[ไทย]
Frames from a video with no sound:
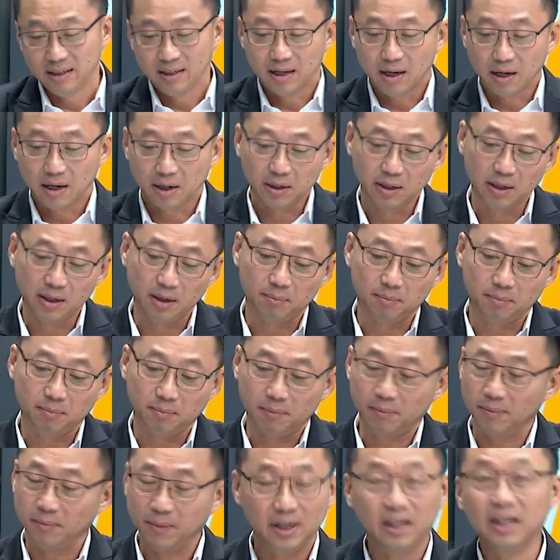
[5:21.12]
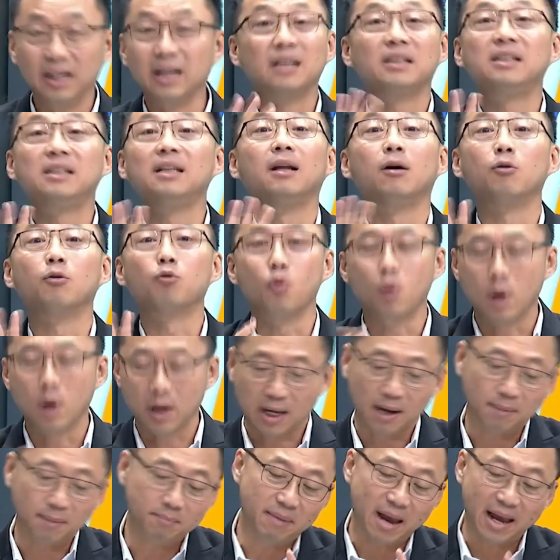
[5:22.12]
เรื่องเรื่องที่เรากลัว
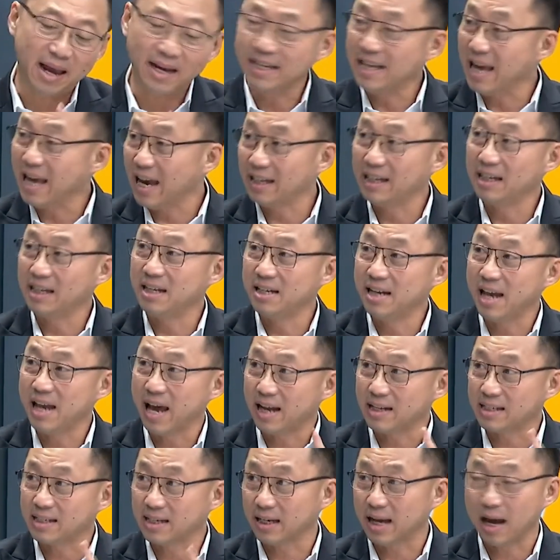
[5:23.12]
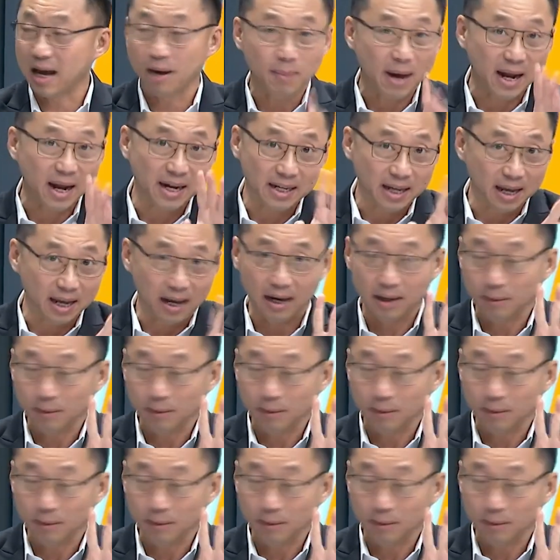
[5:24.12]
กันแบ่งแยกดินแดนสถาบันเนี่ย